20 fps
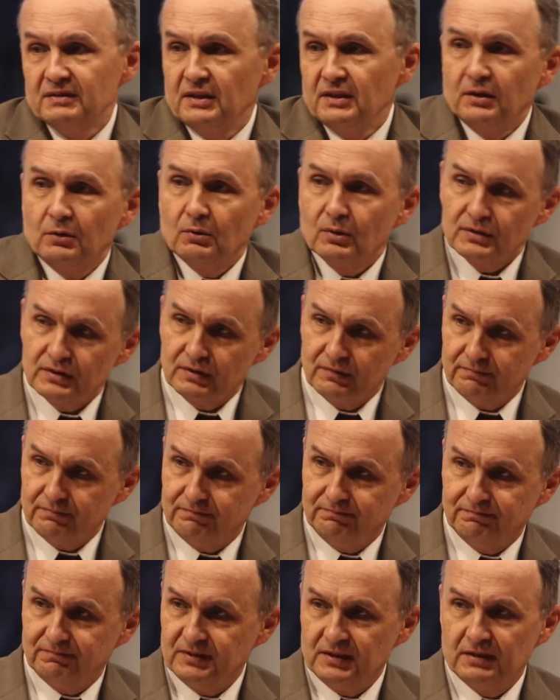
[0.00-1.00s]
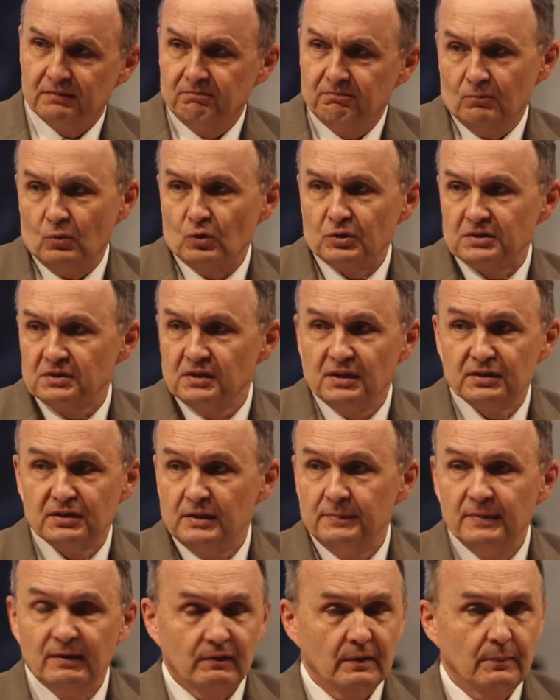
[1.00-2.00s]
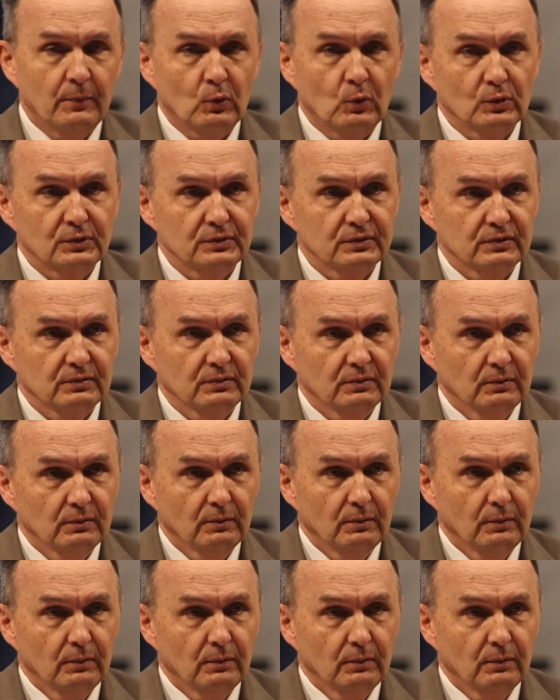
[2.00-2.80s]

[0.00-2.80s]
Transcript: задается, можно задать себе вопрос,